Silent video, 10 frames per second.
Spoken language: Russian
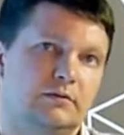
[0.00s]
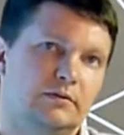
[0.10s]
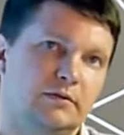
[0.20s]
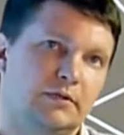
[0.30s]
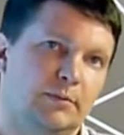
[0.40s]

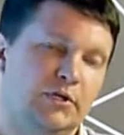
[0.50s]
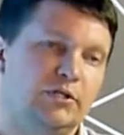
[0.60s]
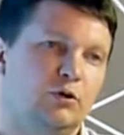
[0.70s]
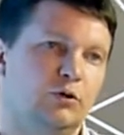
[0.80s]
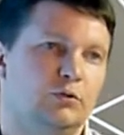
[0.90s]
к
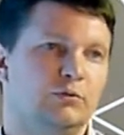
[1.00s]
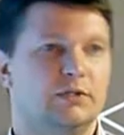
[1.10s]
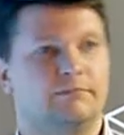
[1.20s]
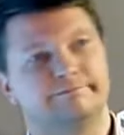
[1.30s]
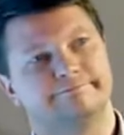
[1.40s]
определенному
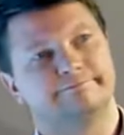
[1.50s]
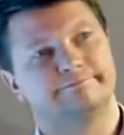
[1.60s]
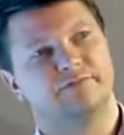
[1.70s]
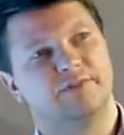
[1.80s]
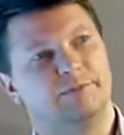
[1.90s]
там,
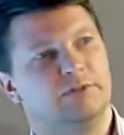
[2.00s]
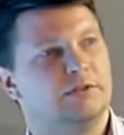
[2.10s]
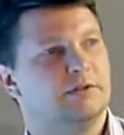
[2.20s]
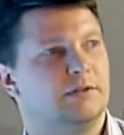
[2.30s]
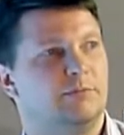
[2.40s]
времени,
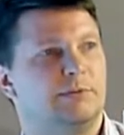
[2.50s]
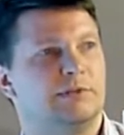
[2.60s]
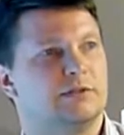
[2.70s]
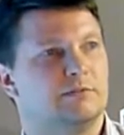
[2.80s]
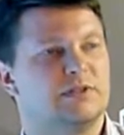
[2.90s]
например,
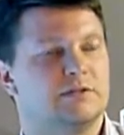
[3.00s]
там,